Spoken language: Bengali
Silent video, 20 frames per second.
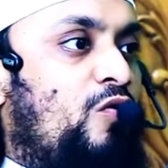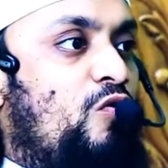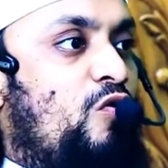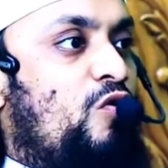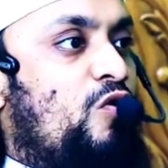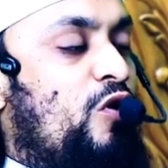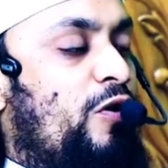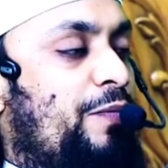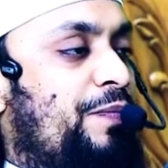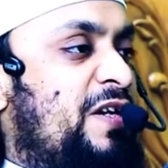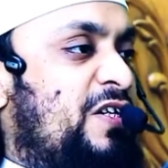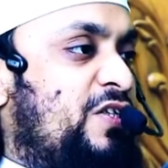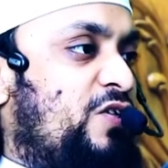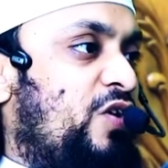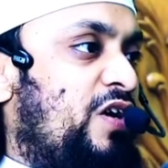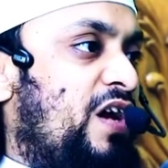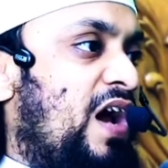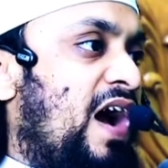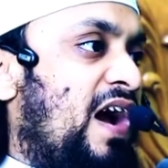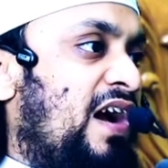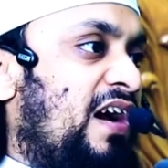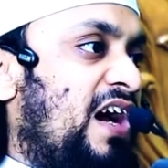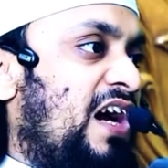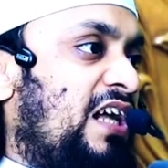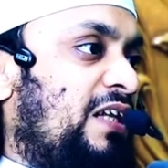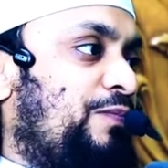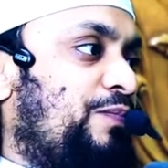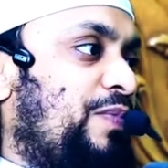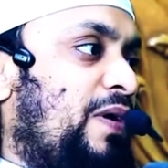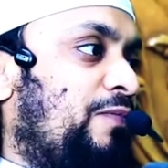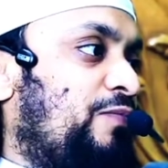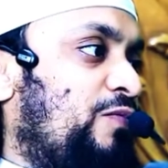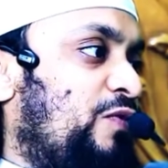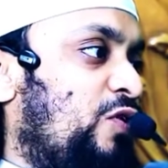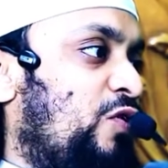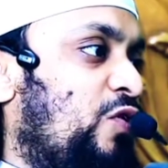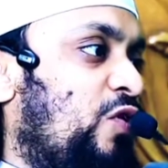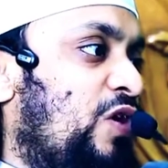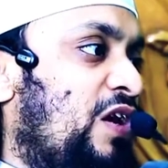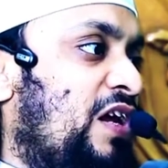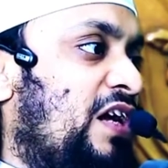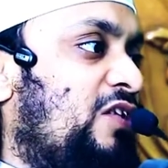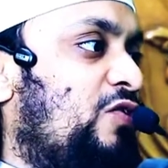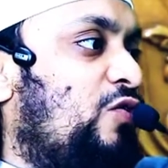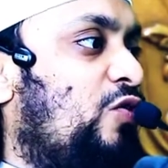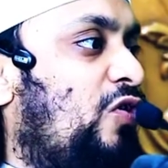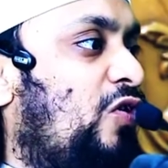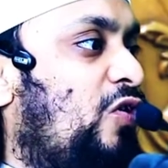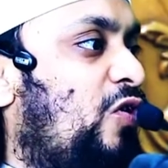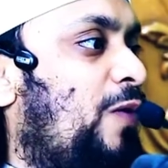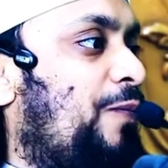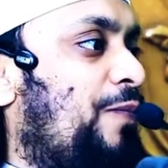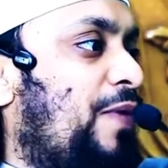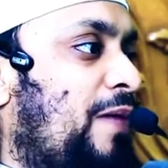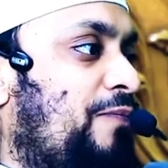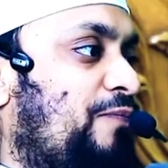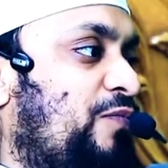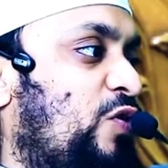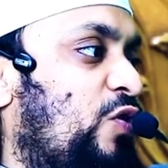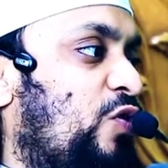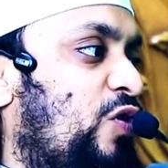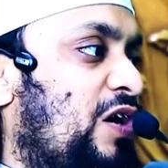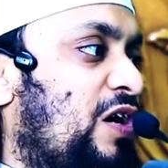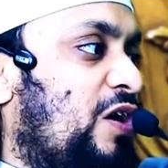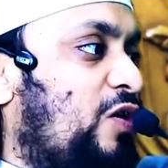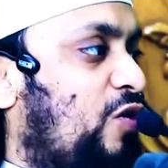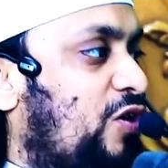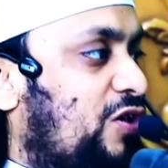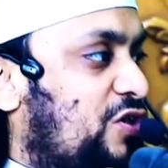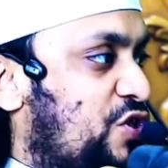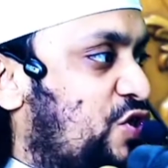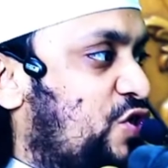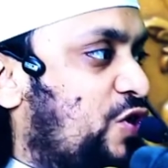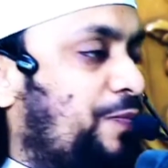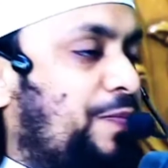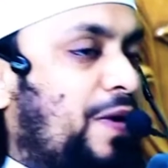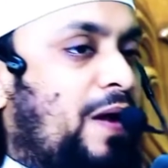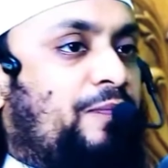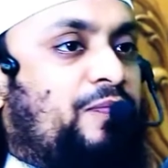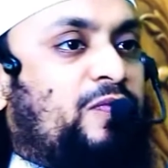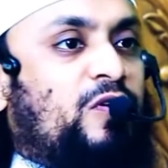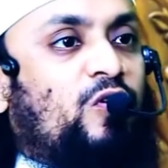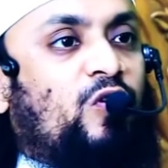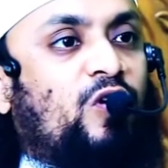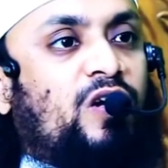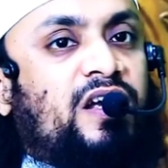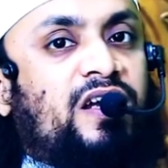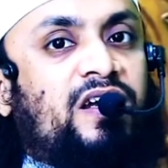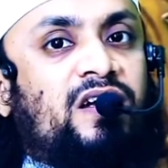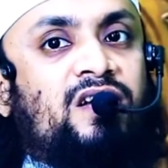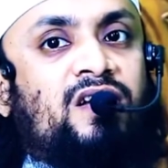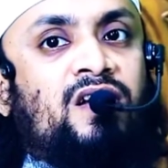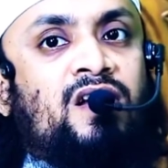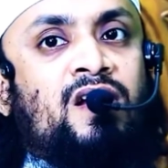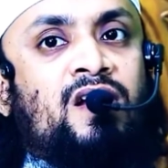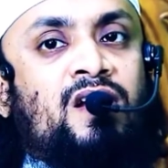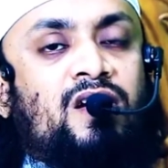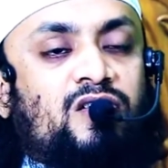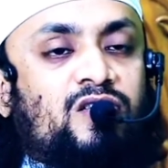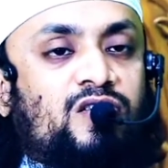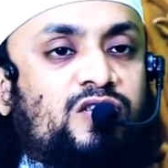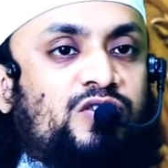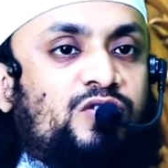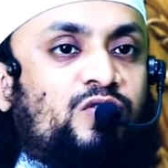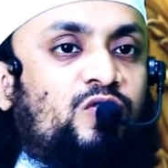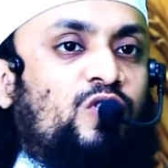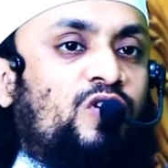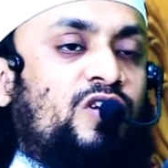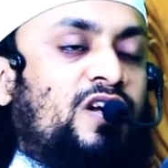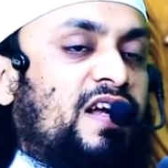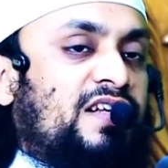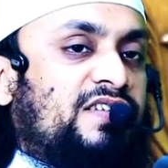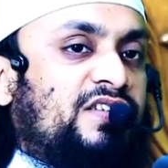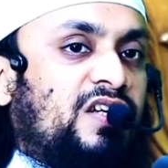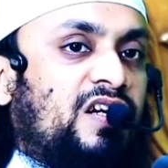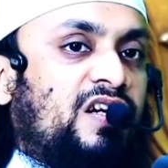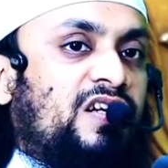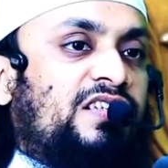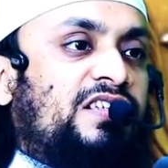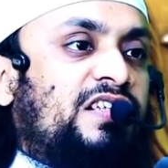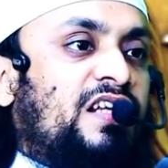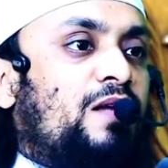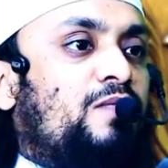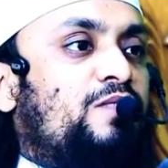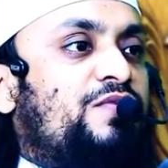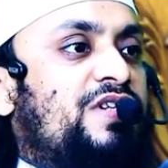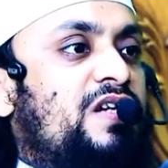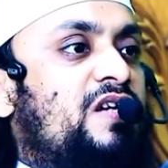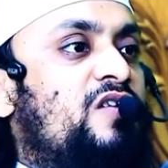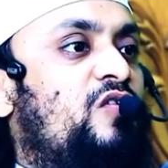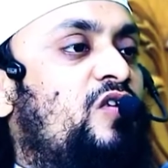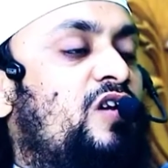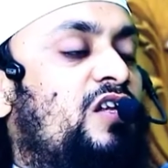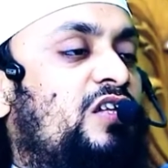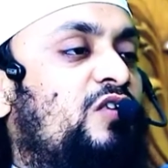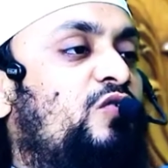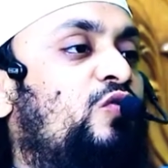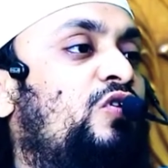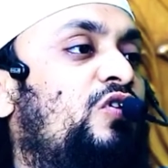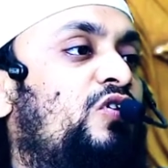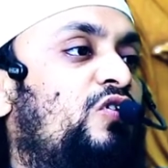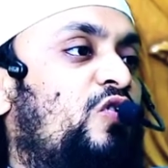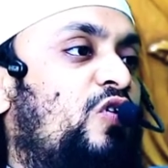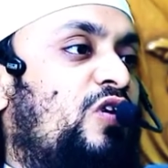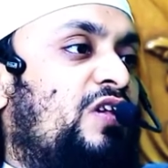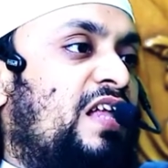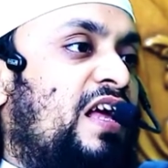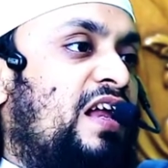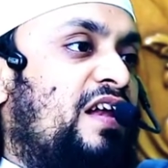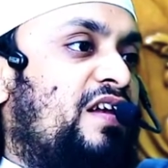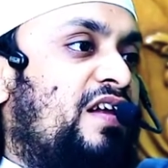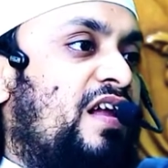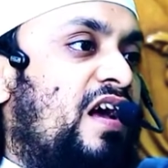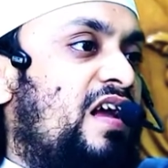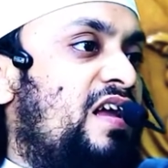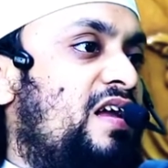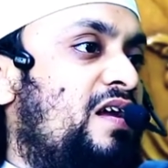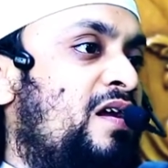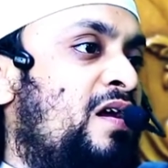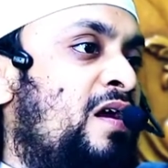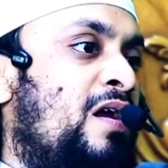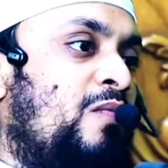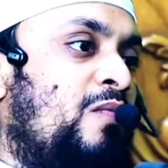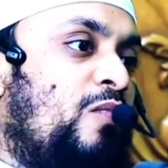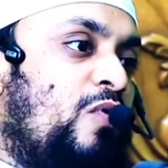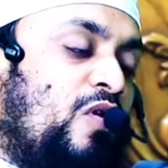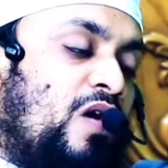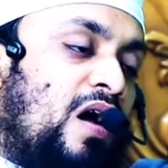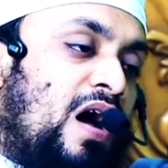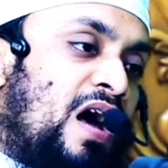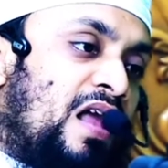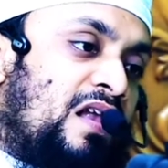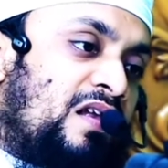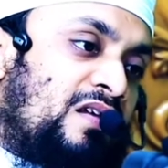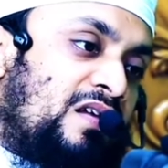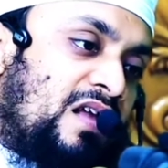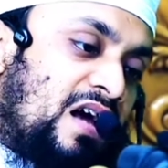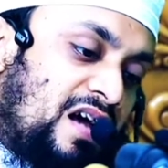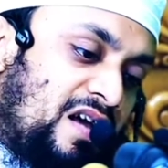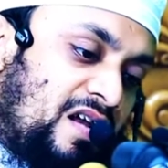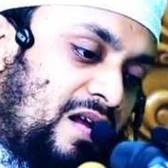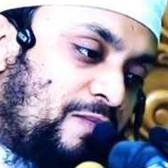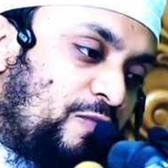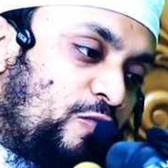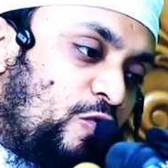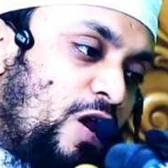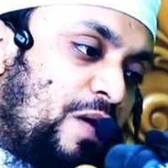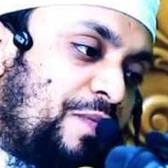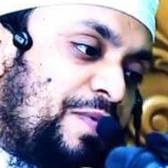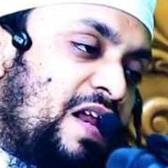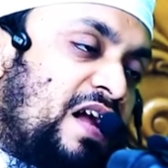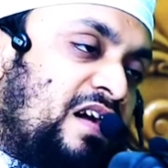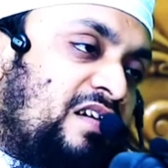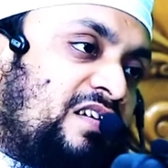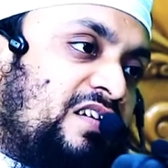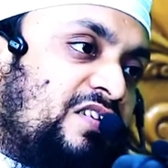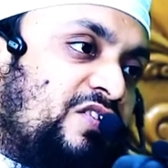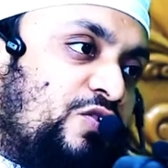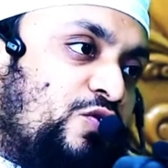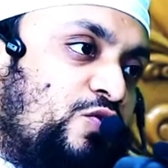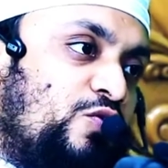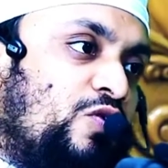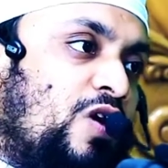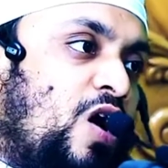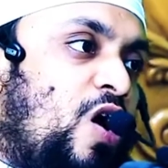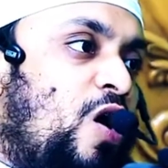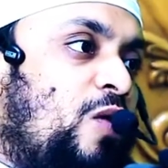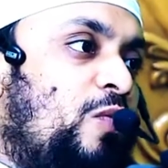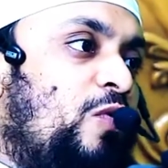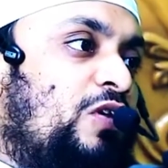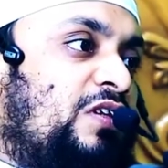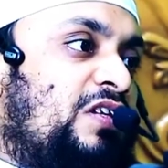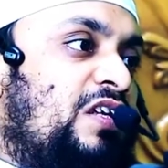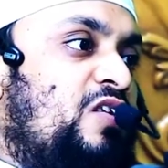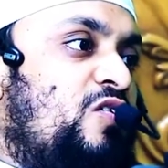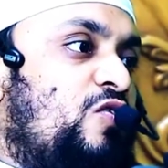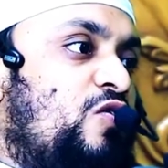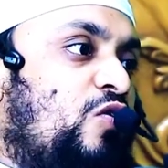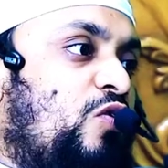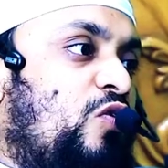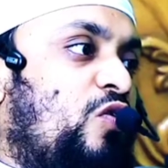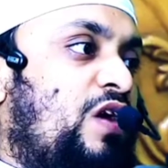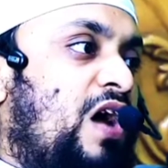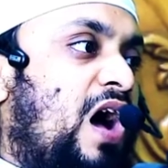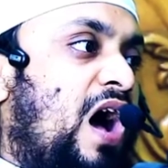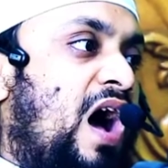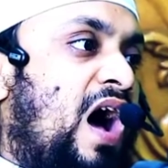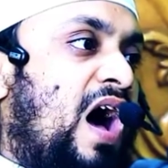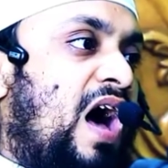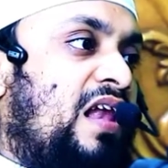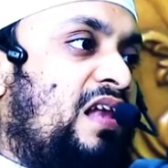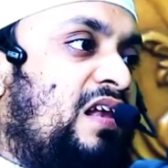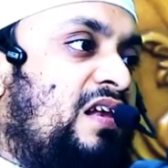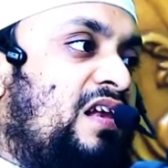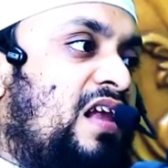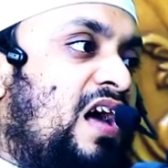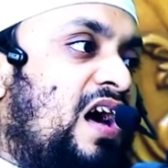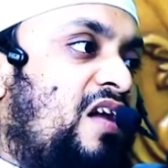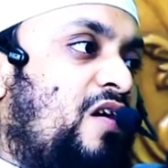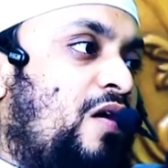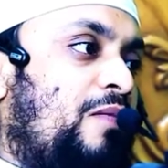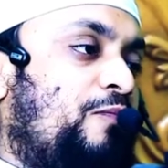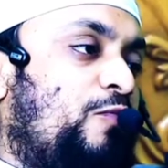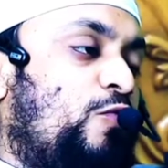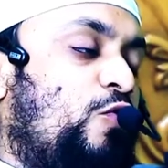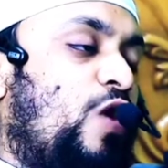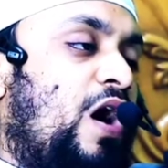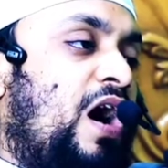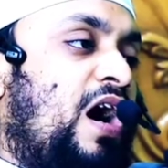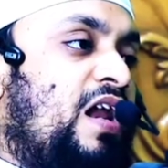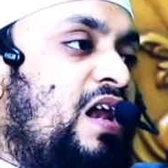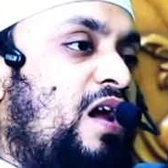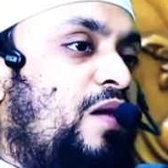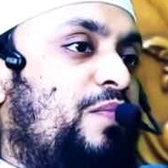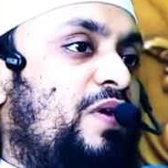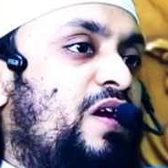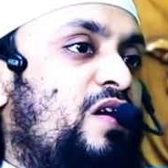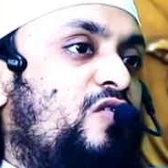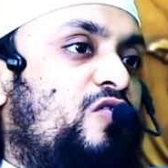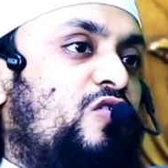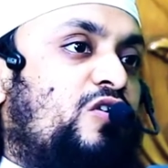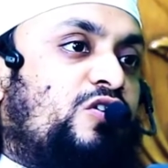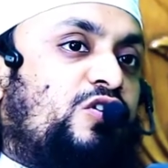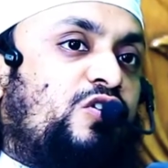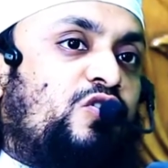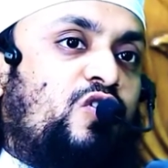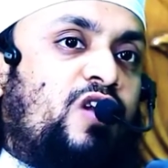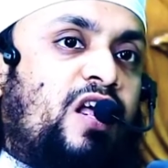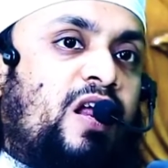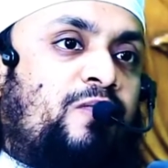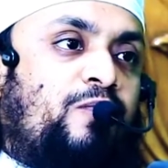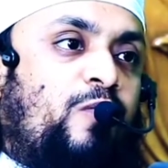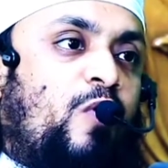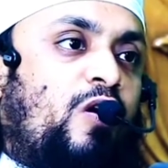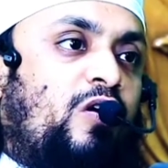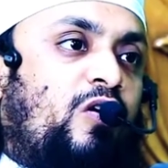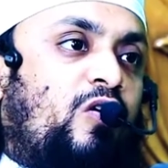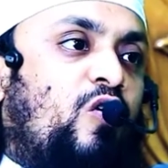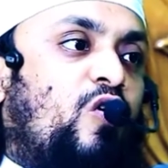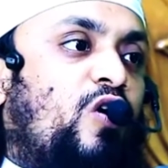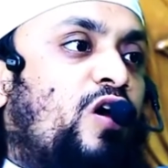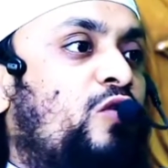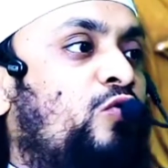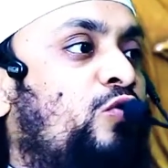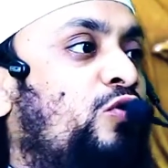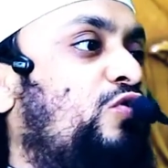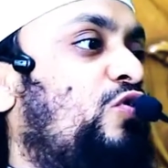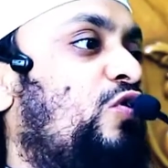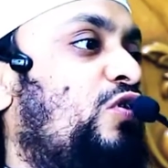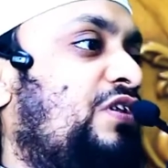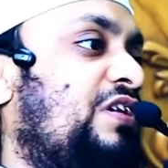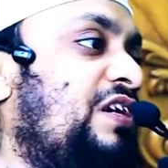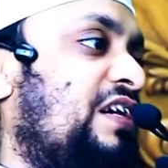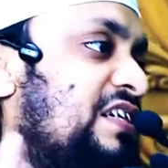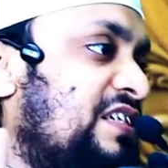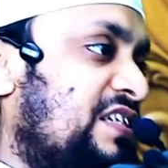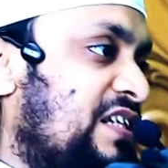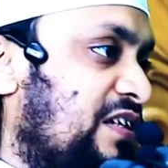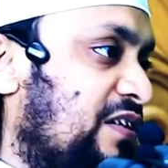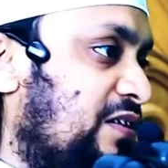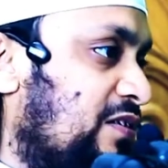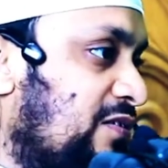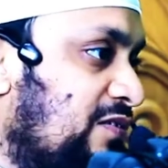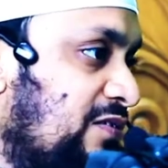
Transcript: কোনো বিষয়ে আঘাতপ্রাপ্ত হলে দুঃখপ্রাপ্ত হলে কষ্টপ্রাপ্ত হলে রসুল্লাহ সাল্লাহ সাল্লাম সেইগুলোতে উত্তর দেন নাই বরং আল্লাহ রাব্বুল আলমিন একটা সুরা অবতীর্ণ করে আল্লাহ রব্বুল আলমিন রসুলের পক্ষ হয়ে উত্তর দিয়েছেন